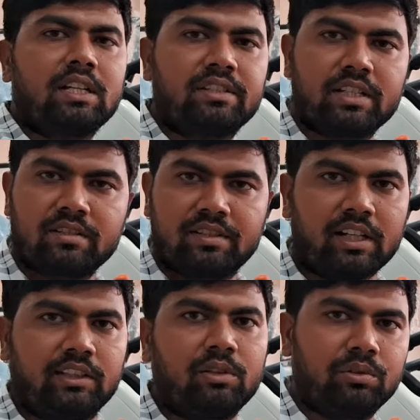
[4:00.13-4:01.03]
के चांसेस
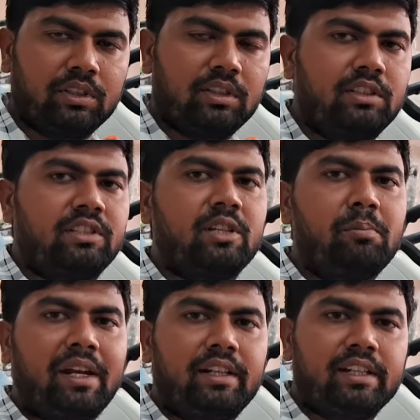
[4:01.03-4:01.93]
ज्यादा हो जाता है जिससे
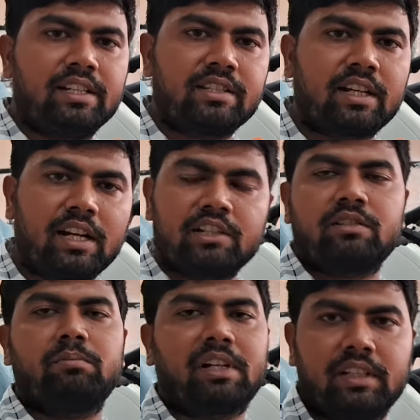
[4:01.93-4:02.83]
मेंटेनेंस कास्ट
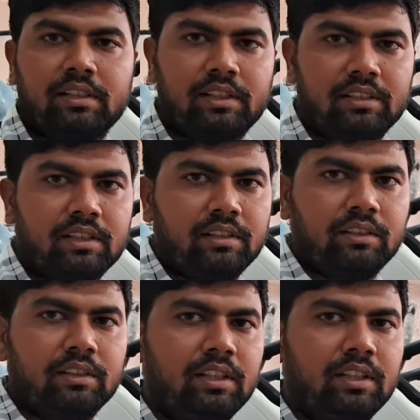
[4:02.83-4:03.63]
बढ़ जाती है किसान